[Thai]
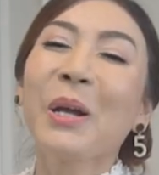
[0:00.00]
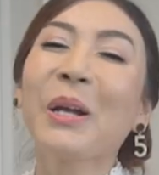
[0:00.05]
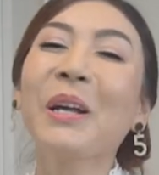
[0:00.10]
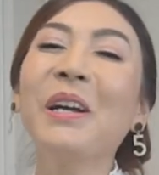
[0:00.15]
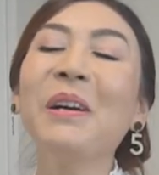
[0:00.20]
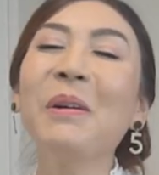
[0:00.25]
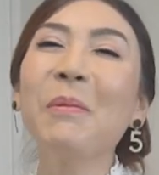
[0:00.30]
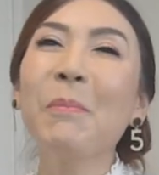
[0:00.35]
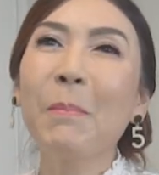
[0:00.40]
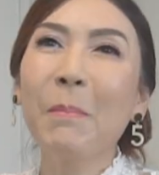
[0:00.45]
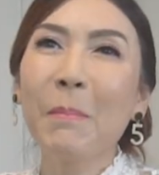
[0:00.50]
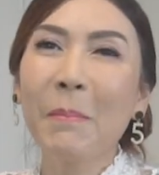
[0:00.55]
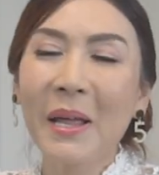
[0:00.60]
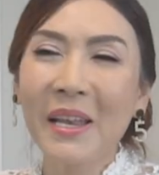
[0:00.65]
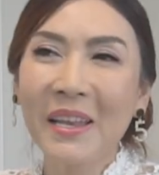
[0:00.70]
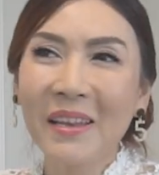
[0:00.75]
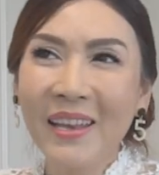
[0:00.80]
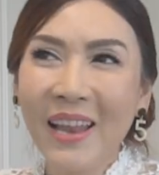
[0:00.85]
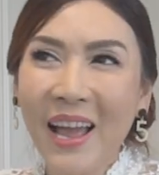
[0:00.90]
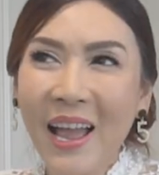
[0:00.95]
คือมั
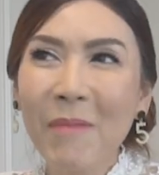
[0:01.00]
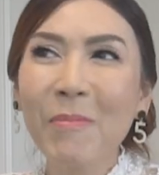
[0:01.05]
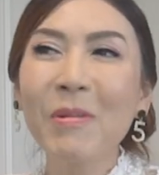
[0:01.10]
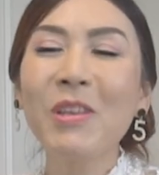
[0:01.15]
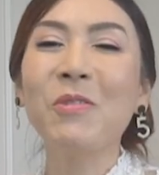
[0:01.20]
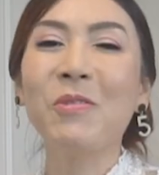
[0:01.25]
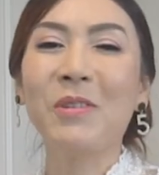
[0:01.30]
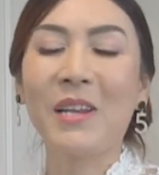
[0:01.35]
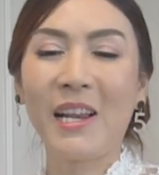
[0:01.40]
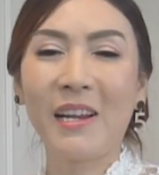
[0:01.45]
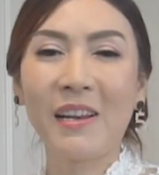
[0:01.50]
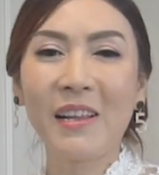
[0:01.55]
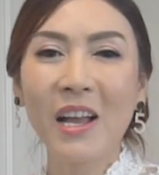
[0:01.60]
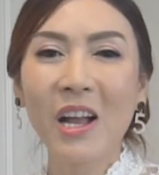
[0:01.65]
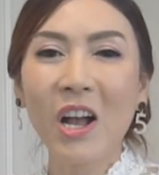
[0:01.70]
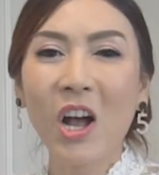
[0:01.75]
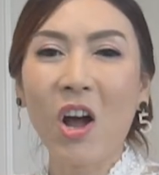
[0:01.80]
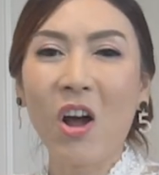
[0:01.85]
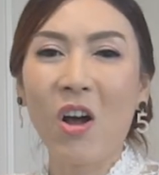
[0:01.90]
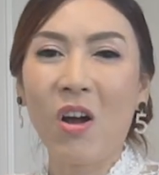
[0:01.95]
นได้ประโยชน์ในเรื่อง
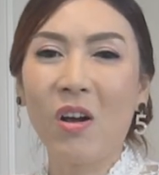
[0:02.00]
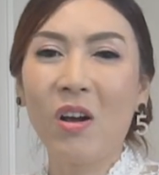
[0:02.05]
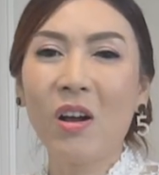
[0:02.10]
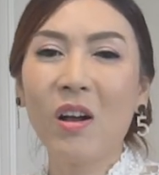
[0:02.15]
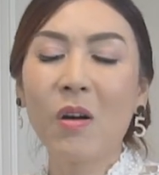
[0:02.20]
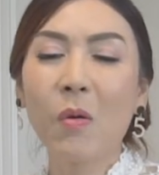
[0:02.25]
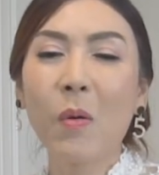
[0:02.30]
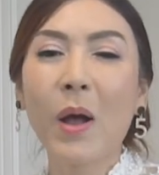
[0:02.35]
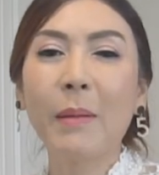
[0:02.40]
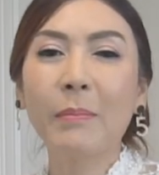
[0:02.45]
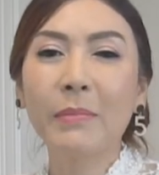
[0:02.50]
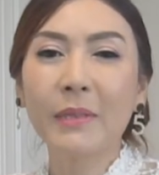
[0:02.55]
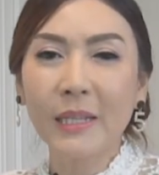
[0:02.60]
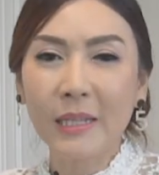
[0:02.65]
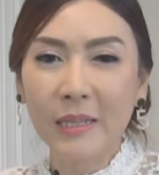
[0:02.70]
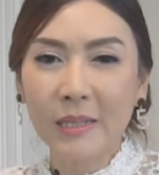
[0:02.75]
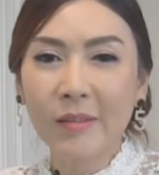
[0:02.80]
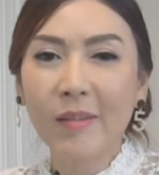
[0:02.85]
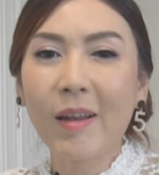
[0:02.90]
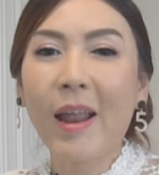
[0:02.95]
ของความติ
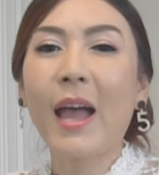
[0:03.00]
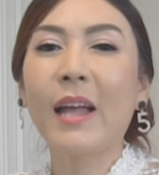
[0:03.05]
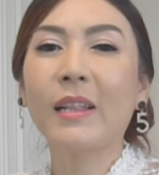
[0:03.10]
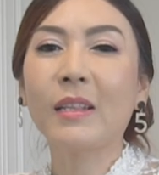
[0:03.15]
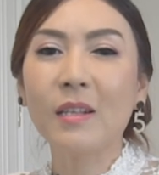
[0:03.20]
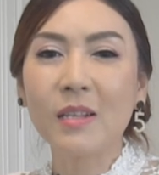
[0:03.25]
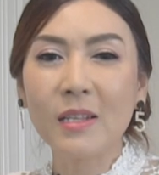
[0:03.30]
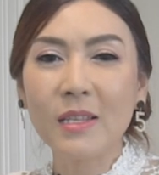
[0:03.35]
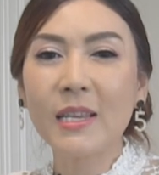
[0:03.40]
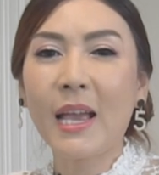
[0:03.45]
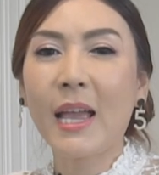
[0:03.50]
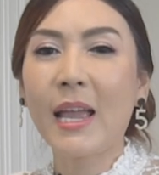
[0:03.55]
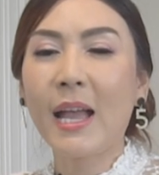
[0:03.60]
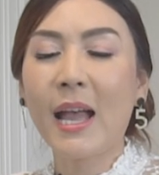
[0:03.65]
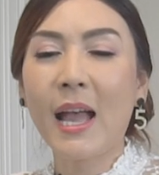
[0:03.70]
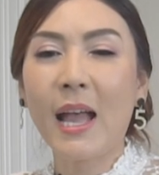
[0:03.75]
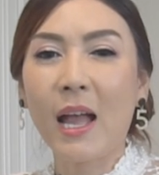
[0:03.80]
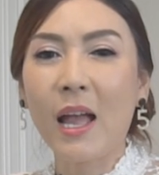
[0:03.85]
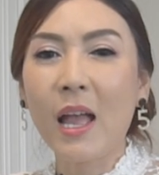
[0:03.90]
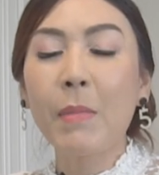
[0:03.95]
ดตราตึงใจ
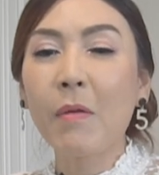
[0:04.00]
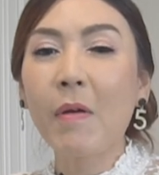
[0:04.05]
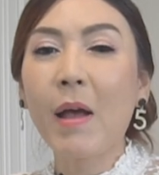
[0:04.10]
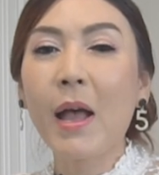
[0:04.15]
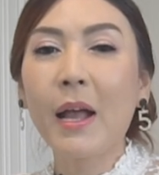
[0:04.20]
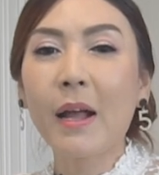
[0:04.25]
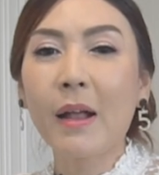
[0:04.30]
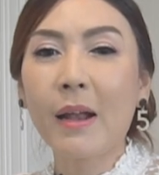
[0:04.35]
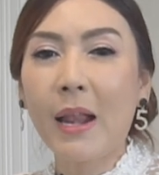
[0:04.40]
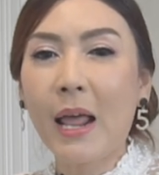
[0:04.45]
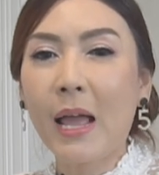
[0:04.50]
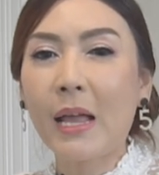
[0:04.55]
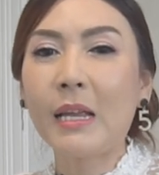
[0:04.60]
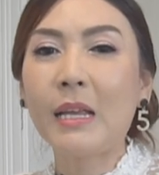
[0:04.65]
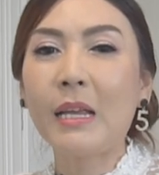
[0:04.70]
ค่ะ ไม่ว่าใคร